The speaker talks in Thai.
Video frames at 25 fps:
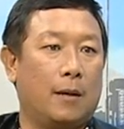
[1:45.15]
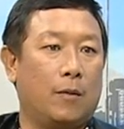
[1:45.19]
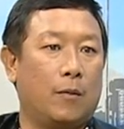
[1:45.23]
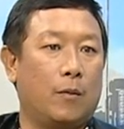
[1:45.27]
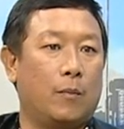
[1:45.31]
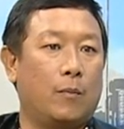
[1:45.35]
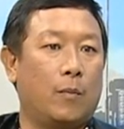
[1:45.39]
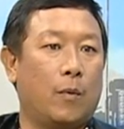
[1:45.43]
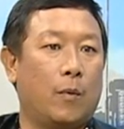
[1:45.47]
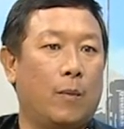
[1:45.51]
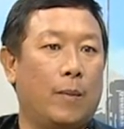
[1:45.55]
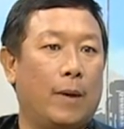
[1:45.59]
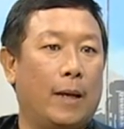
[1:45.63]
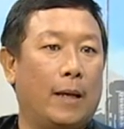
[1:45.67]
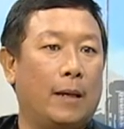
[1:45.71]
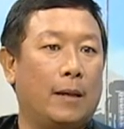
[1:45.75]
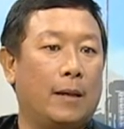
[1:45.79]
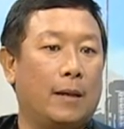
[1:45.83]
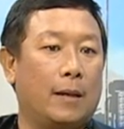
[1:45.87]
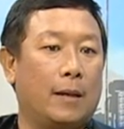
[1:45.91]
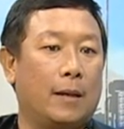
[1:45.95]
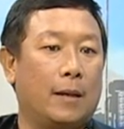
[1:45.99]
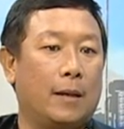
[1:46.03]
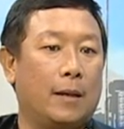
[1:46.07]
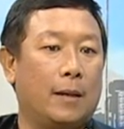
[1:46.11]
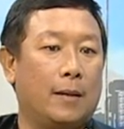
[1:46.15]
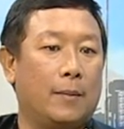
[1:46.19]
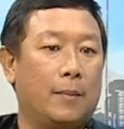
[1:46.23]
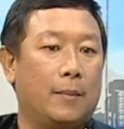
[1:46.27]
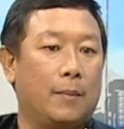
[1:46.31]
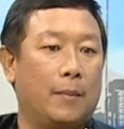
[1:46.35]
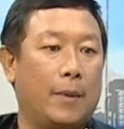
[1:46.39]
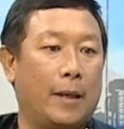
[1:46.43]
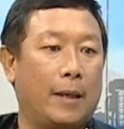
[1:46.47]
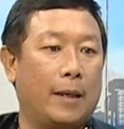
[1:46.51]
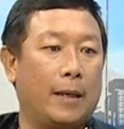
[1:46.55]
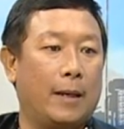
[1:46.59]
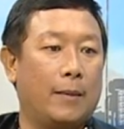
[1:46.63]
หลวงปู่ม่านเนี่ยเคย
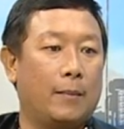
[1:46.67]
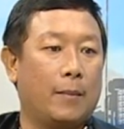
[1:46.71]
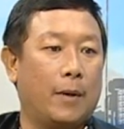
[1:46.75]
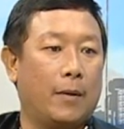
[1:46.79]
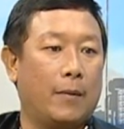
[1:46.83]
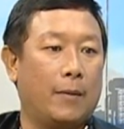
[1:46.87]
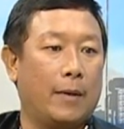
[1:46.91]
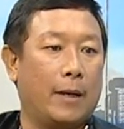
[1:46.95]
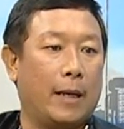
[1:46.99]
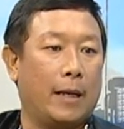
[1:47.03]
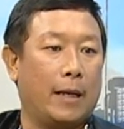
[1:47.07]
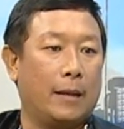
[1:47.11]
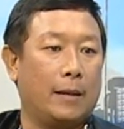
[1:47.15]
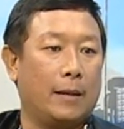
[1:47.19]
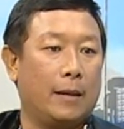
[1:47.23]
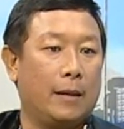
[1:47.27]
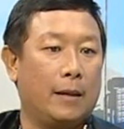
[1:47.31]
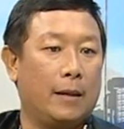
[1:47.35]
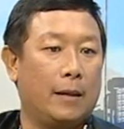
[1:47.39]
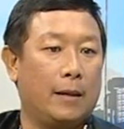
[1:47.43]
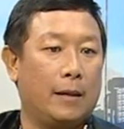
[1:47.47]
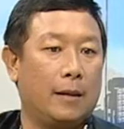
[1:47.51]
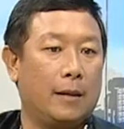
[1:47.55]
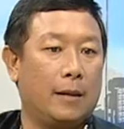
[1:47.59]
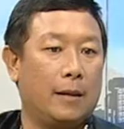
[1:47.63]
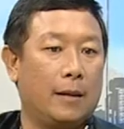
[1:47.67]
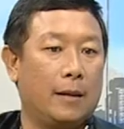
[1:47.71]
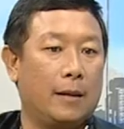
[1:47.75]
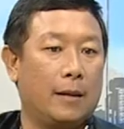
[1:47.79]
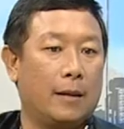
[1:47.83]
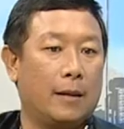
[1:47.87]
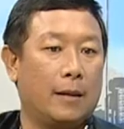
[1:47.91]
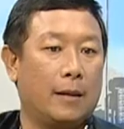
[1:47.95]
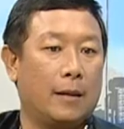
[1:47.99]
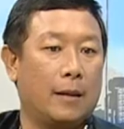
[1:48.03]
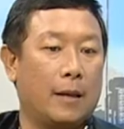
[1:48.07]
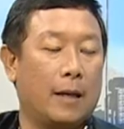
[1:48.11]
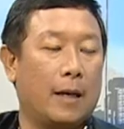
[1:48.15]
ไปนั่งภาวนาที่
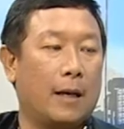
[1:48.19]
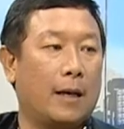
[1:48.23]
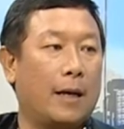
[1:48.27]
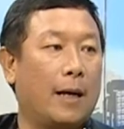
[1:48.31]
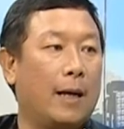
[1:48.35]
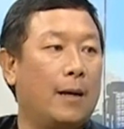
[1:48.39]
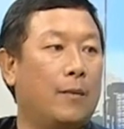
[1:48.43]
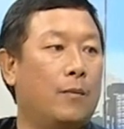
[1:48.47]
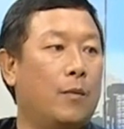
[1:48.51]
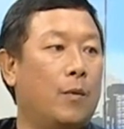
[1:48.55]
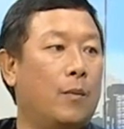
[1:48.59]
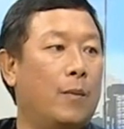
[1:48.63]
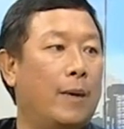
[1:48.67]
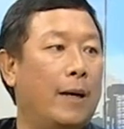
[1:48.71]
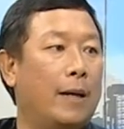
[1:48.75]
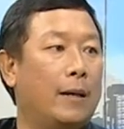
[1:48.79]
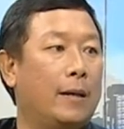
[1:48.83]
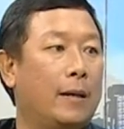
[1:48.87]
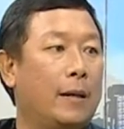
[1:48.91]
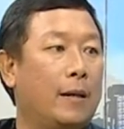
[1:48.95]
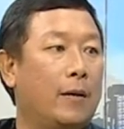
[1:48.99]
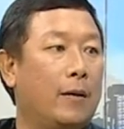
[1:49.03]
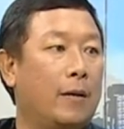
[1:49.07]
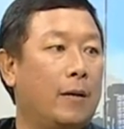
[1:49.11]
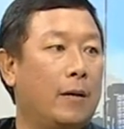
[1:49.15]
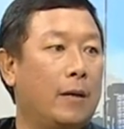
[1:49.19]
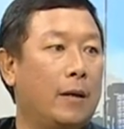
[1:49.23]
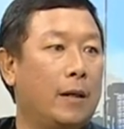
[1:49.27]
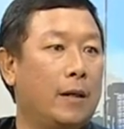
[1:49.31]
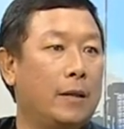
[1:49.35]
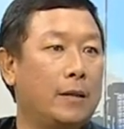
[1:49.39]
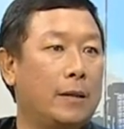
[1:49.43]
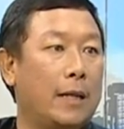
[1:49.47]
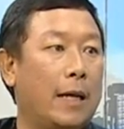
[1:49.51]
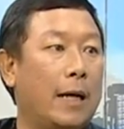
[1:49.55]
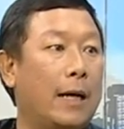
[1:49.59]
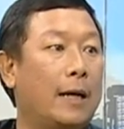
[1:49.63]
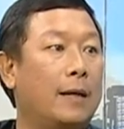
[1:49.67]
ข้างๆหมู่บ้านที่ดอย
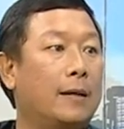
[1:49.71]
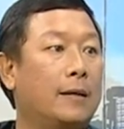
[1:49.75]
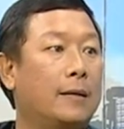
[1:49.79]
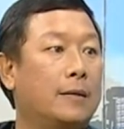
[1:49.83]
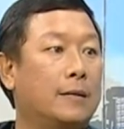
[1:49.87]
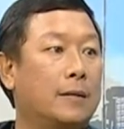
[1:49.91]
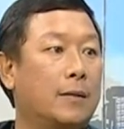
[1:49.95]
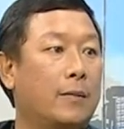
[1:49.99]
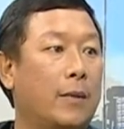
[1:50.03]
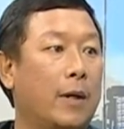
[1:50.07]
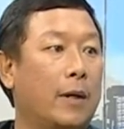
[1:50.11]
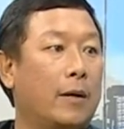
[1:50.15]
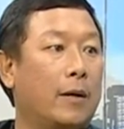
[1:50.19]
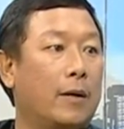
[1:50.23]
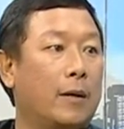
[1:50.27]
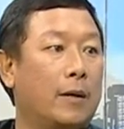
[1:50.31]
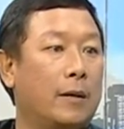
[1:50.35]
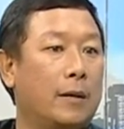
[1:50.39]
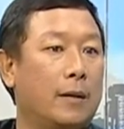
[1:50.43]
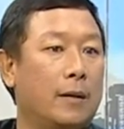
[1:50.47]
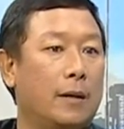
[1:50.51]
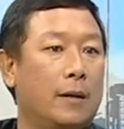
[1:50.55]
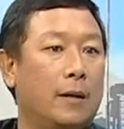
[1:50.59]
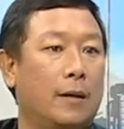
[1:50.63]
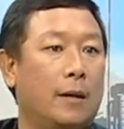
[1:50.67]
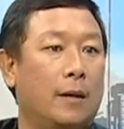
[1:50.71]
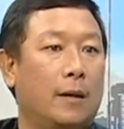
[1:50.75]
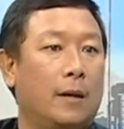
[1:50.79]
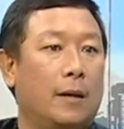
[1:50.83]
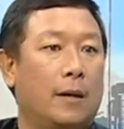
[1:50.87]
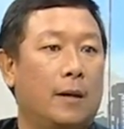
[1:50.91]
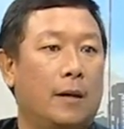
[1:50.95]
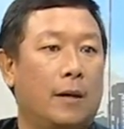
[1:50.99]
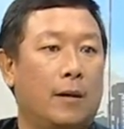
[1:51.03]
ช้างสมัยก่อนครับ